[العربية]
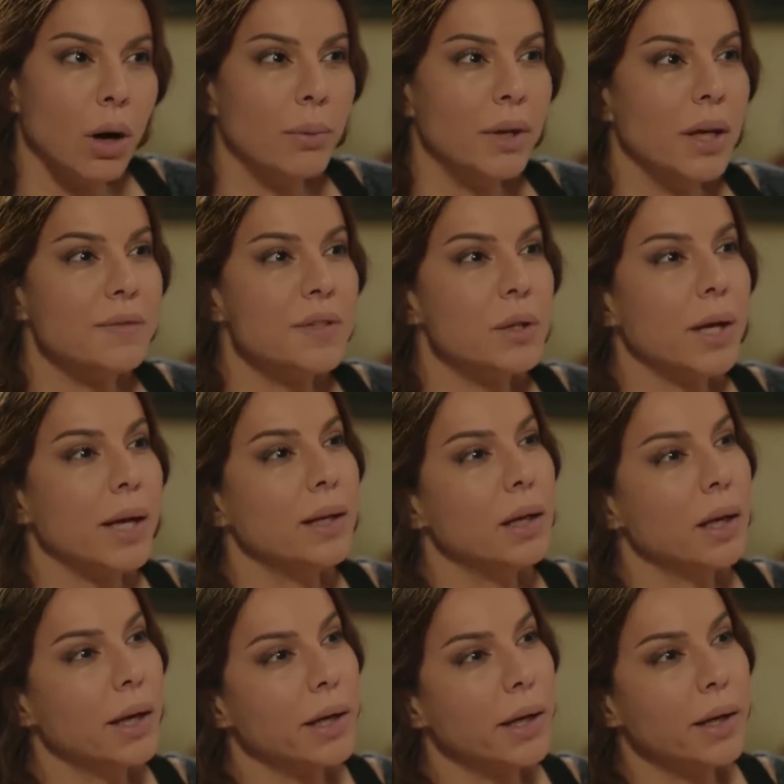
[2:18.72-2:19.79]
واعمل نفسي
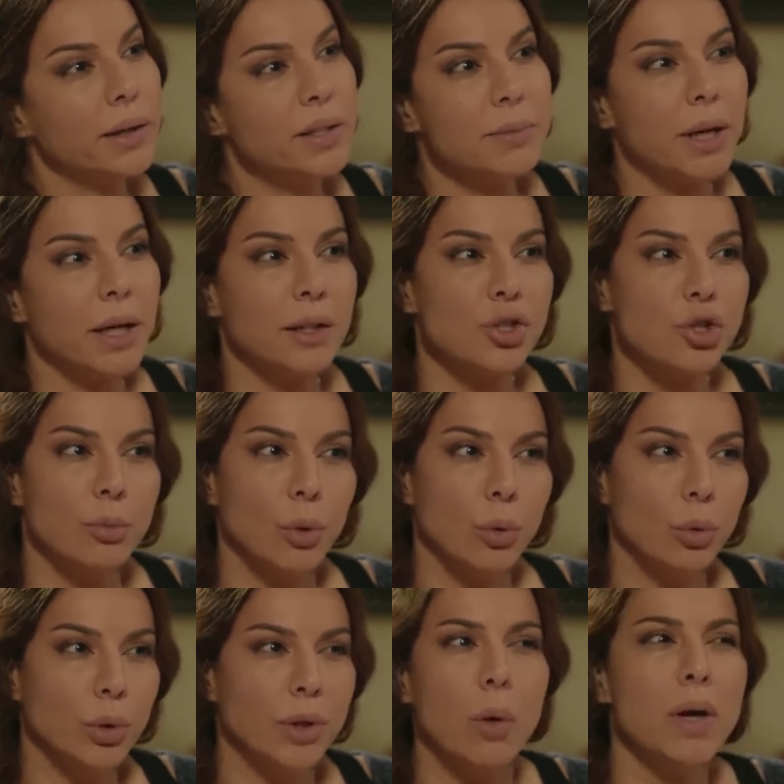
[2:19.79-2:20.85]
كان الحكايه دي ما كانتش
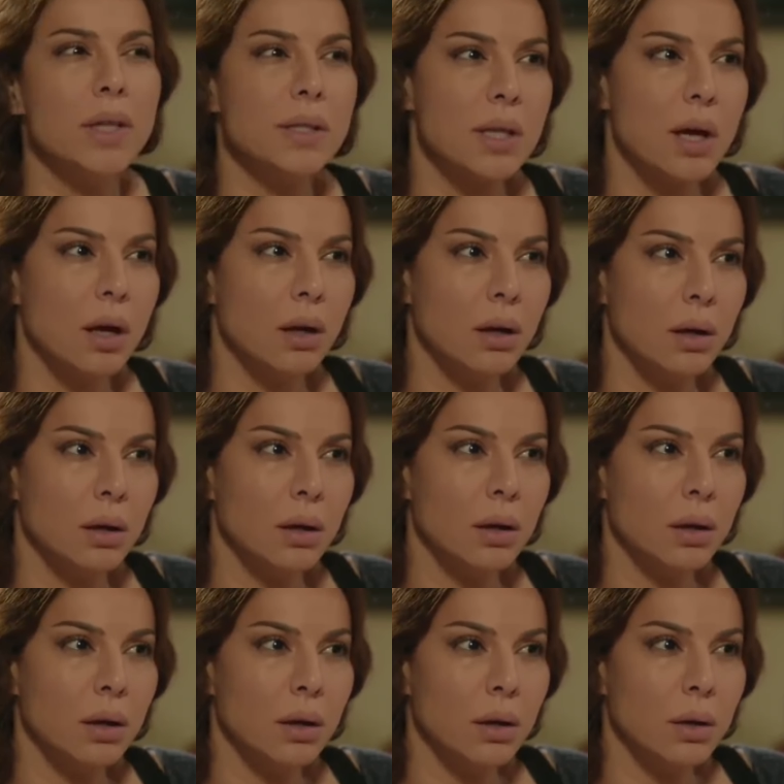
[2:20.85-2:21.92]
موجوده وانسى
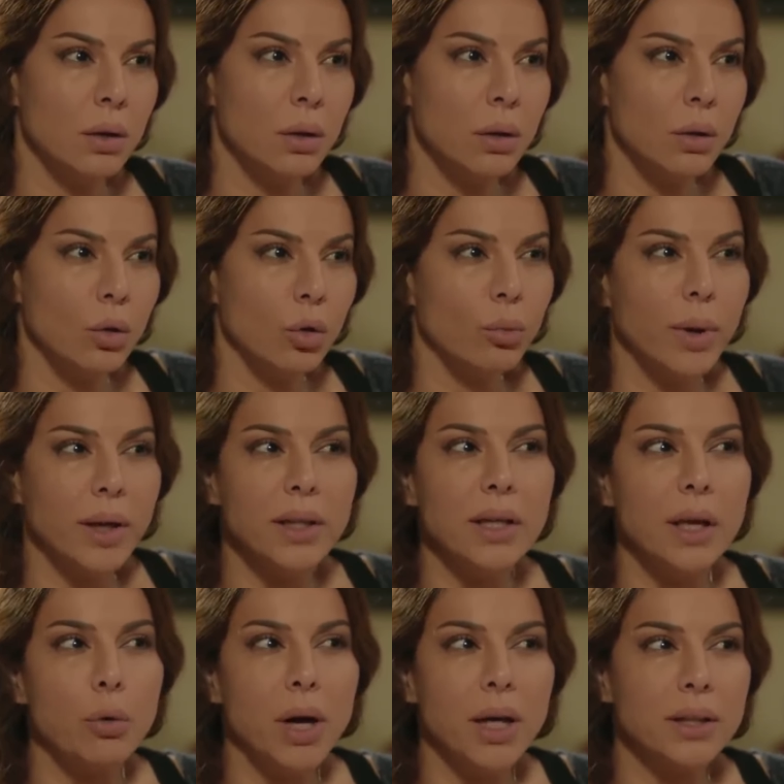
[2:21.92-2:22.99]

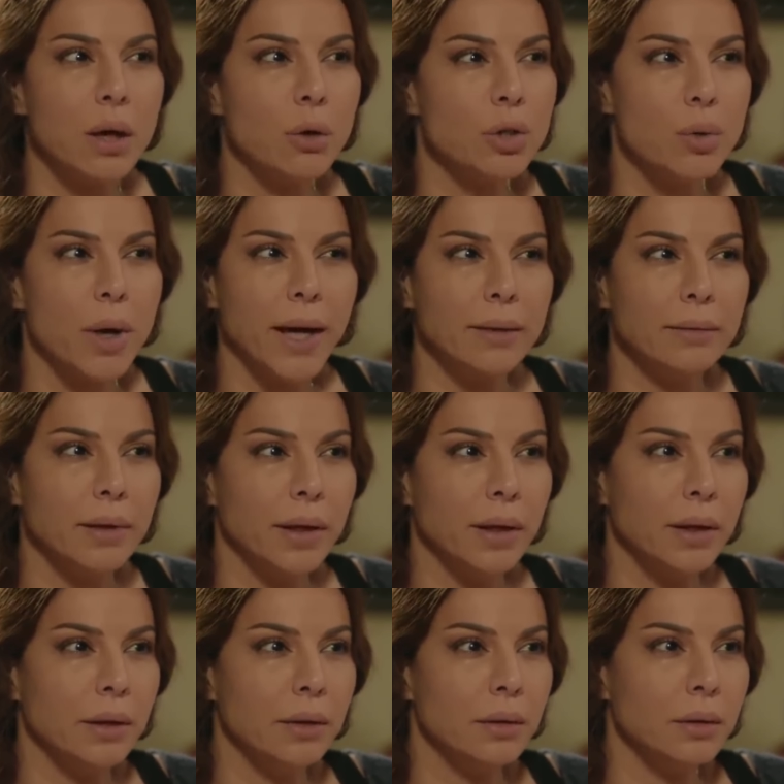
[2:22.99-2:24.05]
وبعدين اروح اتجوز واحد
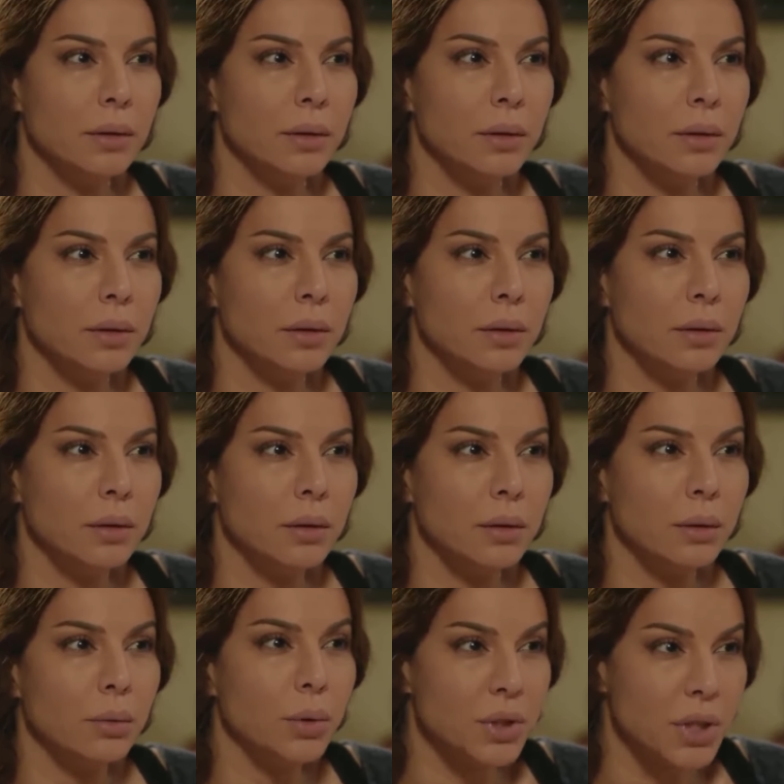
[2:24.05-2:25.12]
تاني
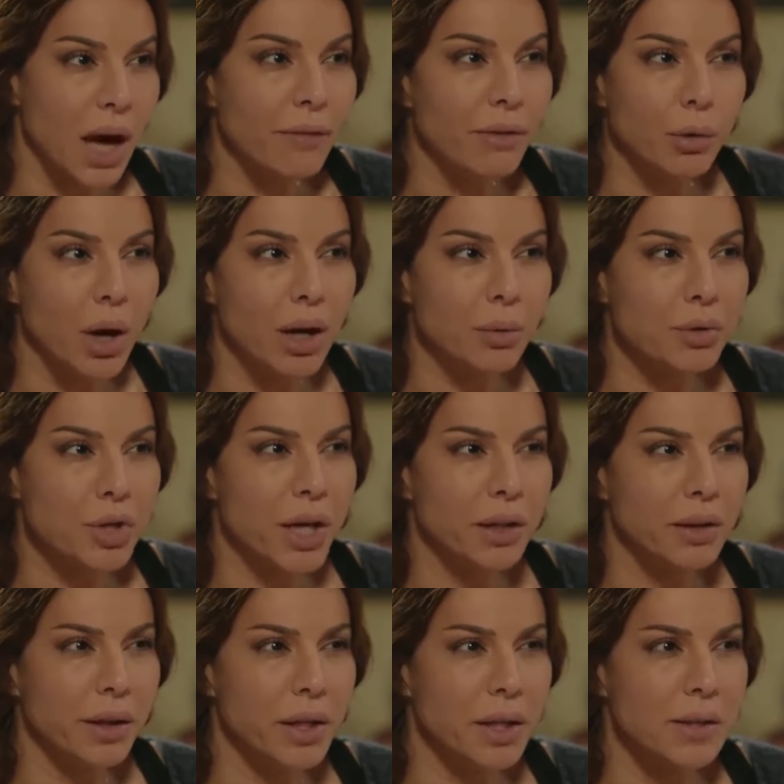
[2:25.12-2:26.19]
ما انت عارفه انه قلبي
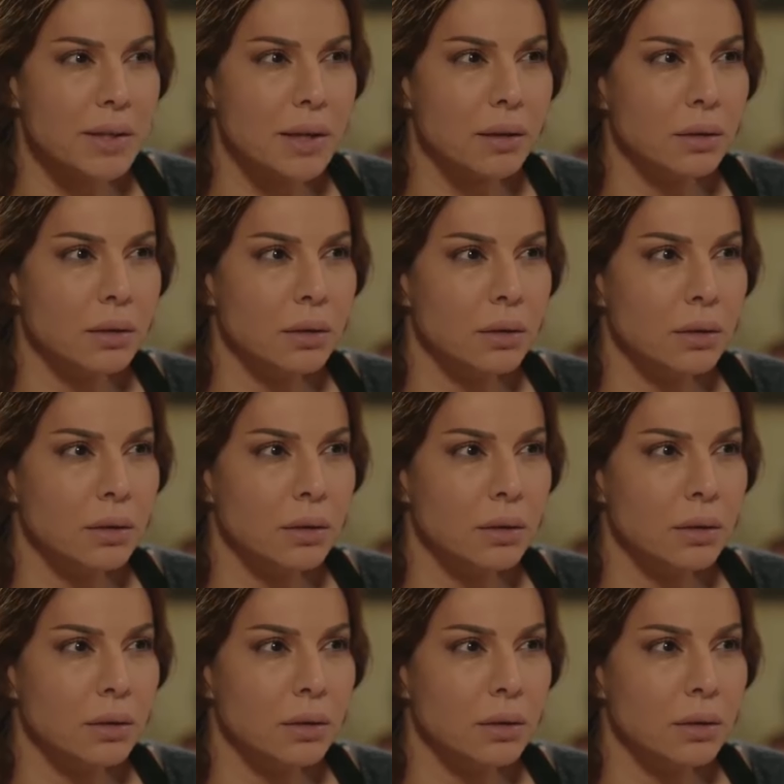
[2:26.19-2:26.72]
مش هيقدر ينسى